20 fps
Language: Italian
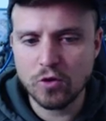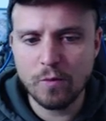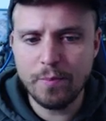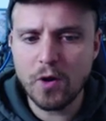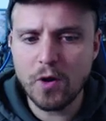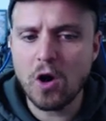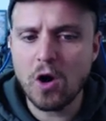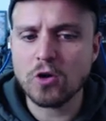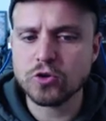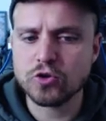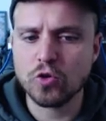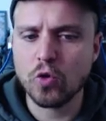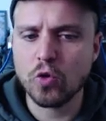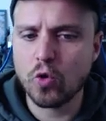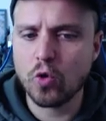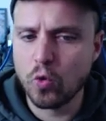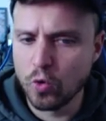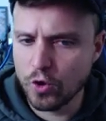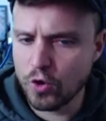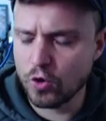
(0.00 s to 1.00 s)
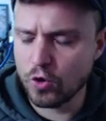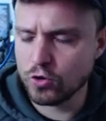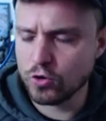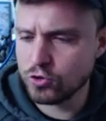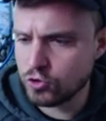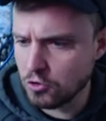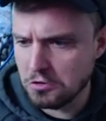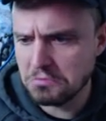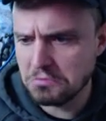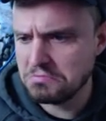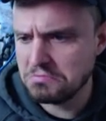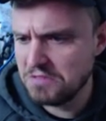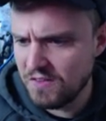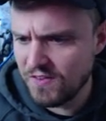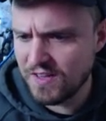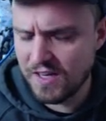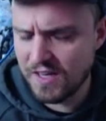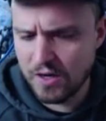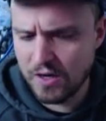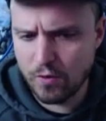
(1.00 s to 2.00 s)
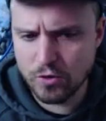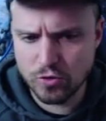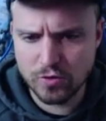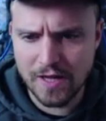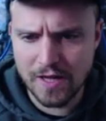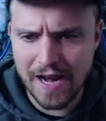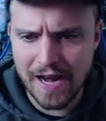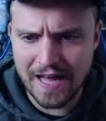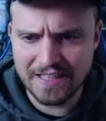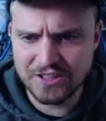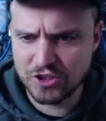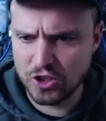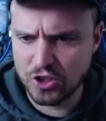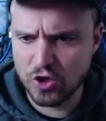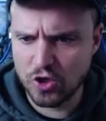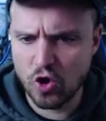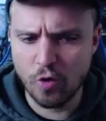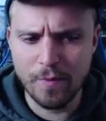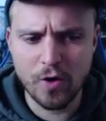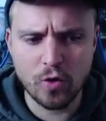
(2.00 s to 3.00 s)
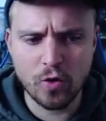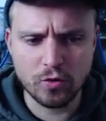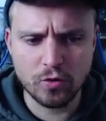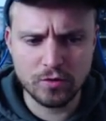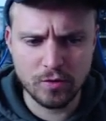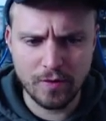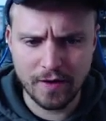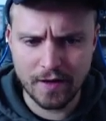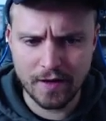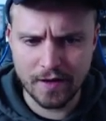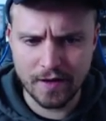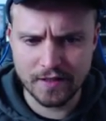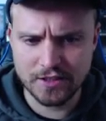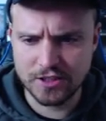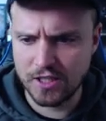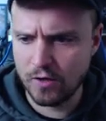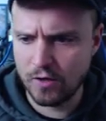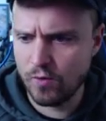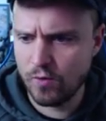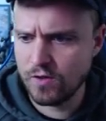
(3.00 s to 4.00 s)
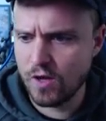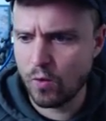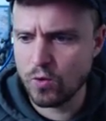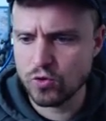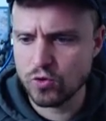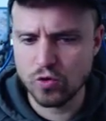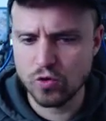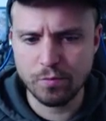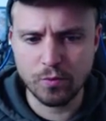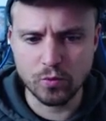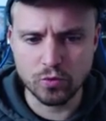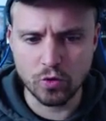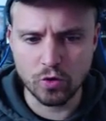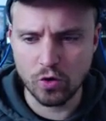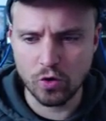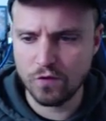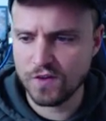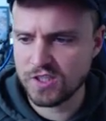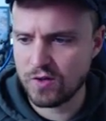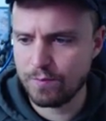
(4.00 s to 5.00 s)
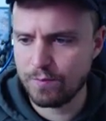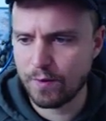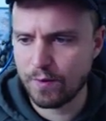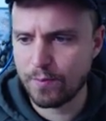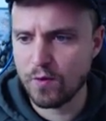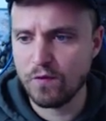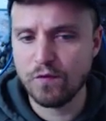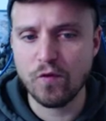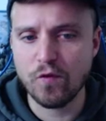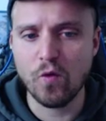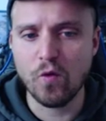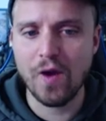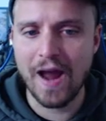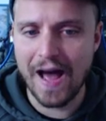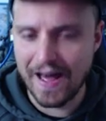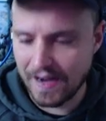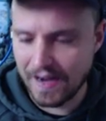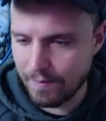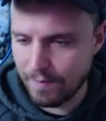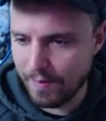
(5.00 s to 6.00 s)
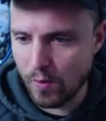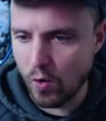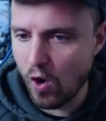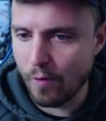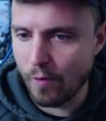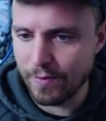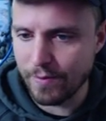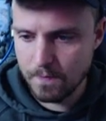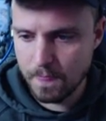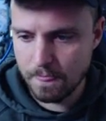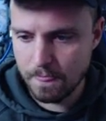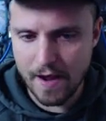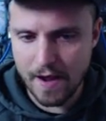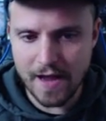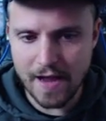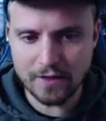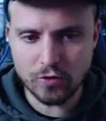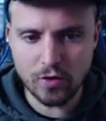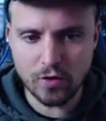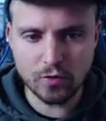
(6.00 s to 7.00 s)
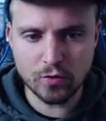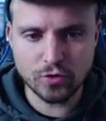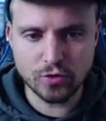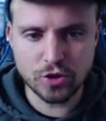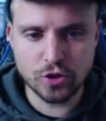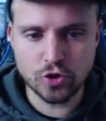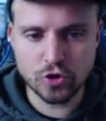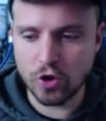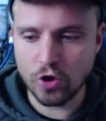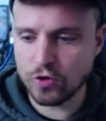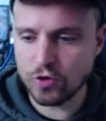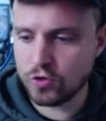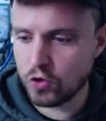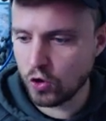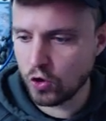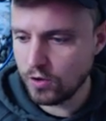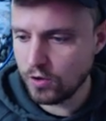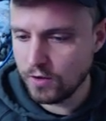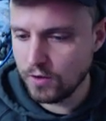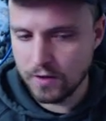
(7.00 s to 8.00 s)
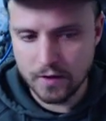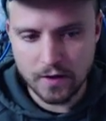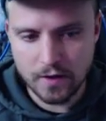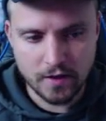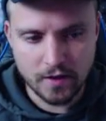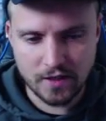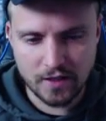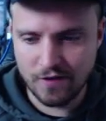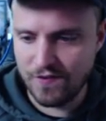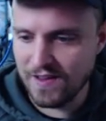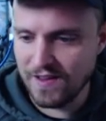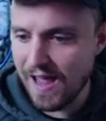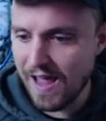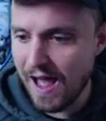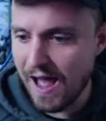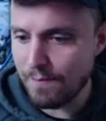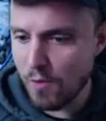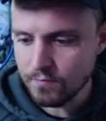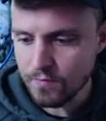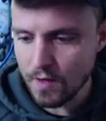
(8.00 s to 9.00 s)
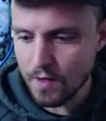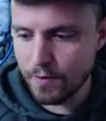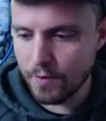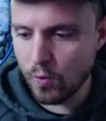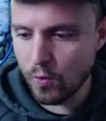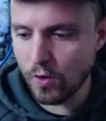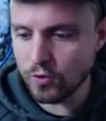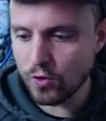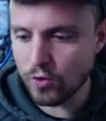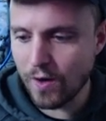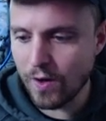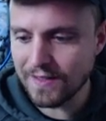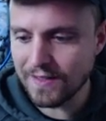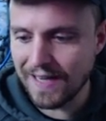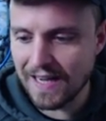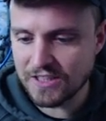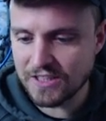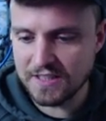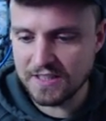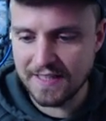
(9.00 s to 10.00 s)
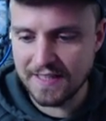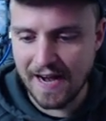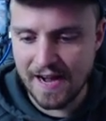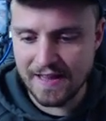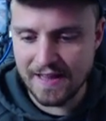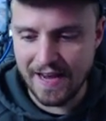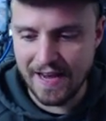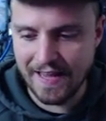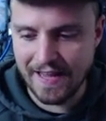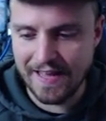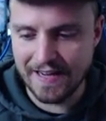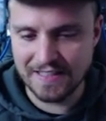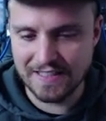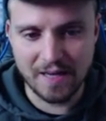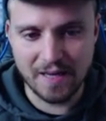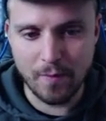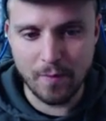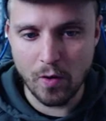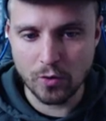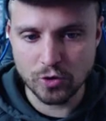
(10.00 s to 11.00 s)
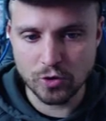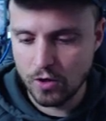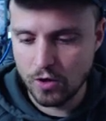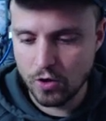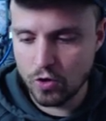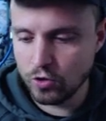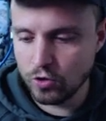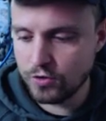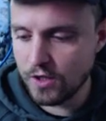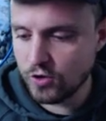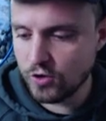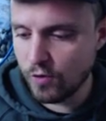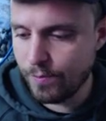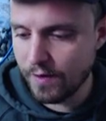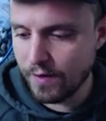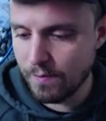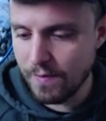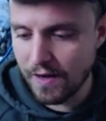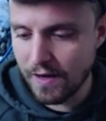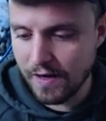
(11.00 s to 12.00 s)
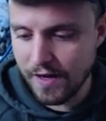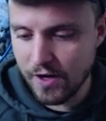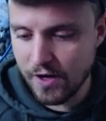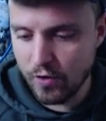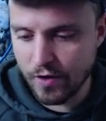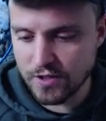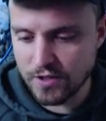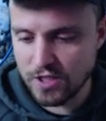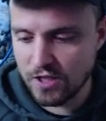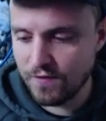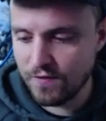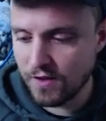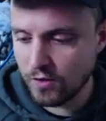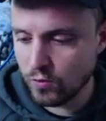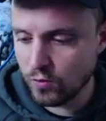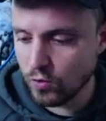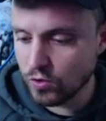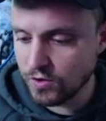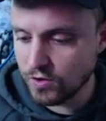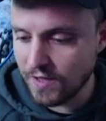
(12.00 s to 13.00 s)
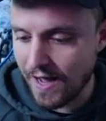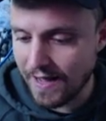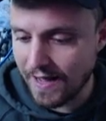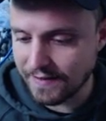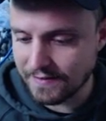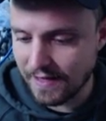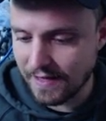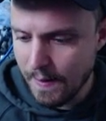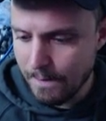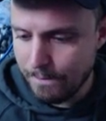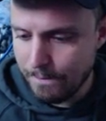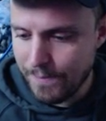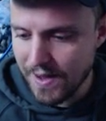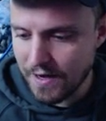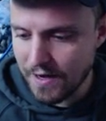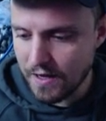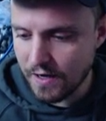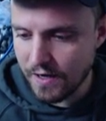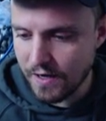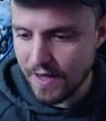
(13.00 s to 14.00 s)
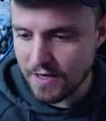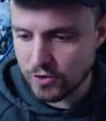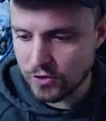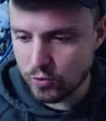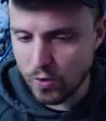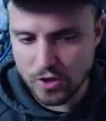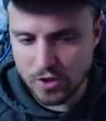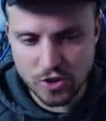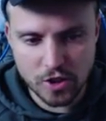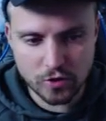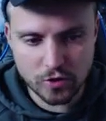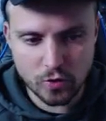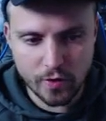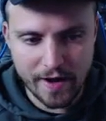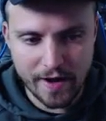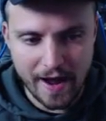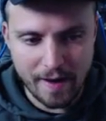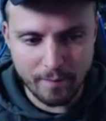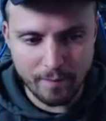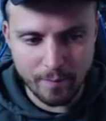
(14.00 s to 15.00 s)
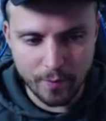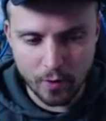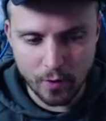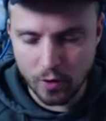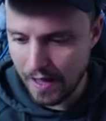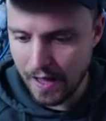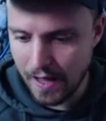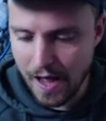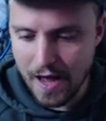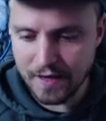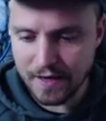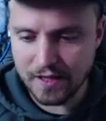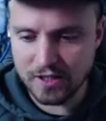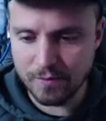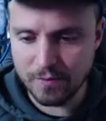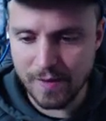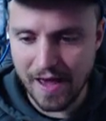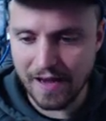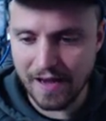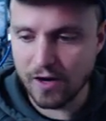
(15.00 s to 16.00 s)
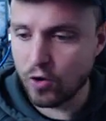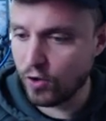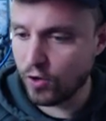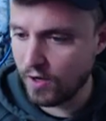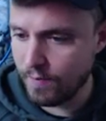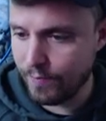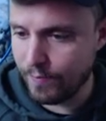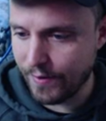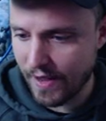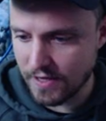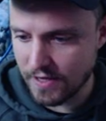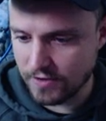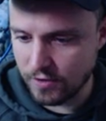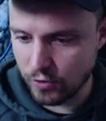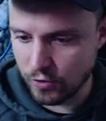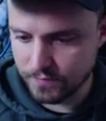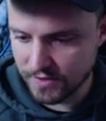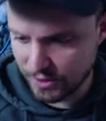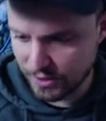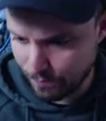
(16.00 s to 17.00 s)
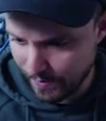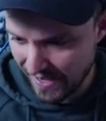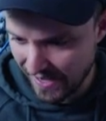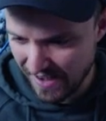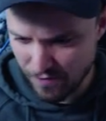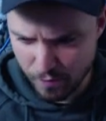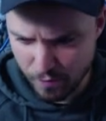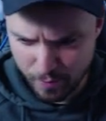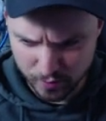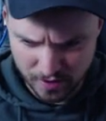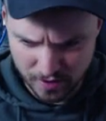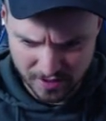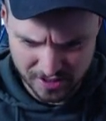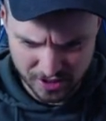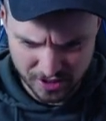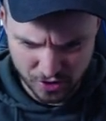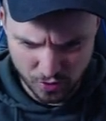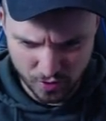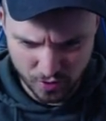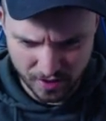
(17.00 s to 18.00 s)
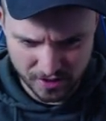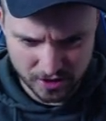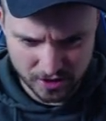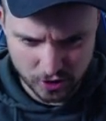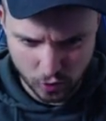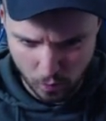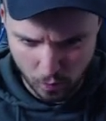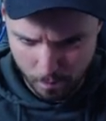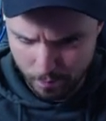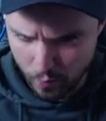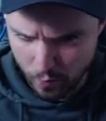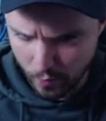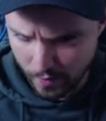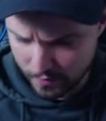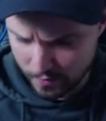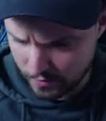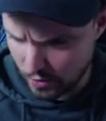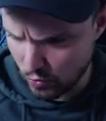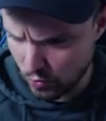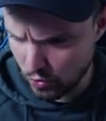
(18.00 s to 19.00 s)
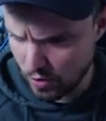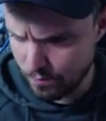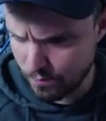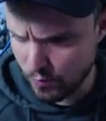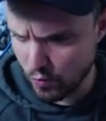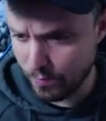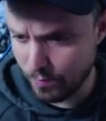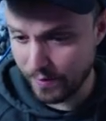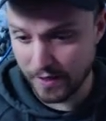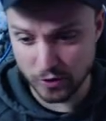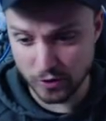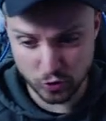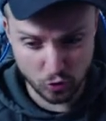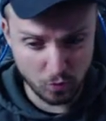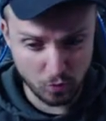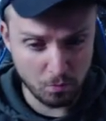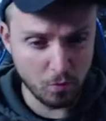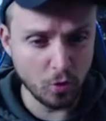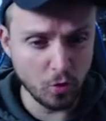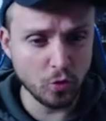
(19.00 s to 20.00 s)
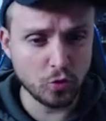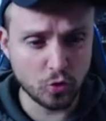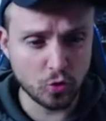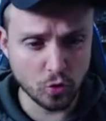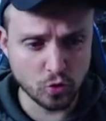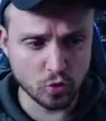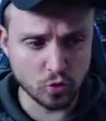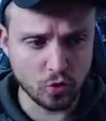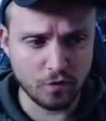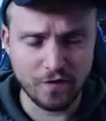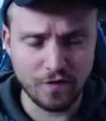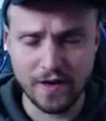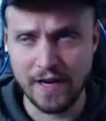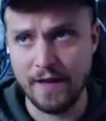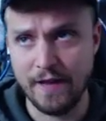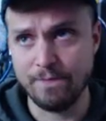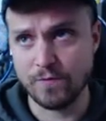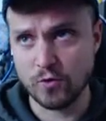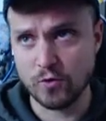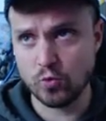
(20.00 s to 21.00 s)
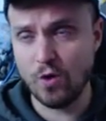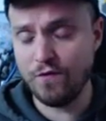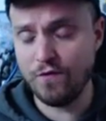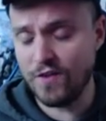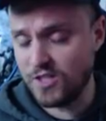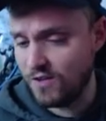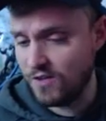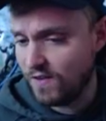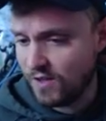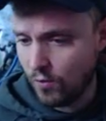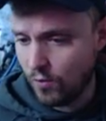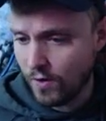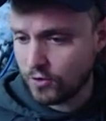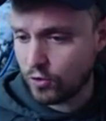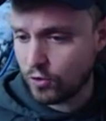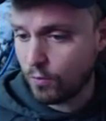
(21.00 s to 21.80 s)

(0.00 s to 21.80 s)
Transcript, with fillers: però sono curioso di vedere questo Delange come continua a crescere, quindi a questo punto lo facciamo proprio volare Paolo Lopez. È tornato Gigiotto, e vendiamo. Per quanto riguarda la centrale direi che restiamo così. Contento per Merlino che sia diventato un 80. Per il resto a centrocampo Aritmi è ancora in prestito. Speravo potessero crescere un pochettino di più perché sono molto giovani. Su FC24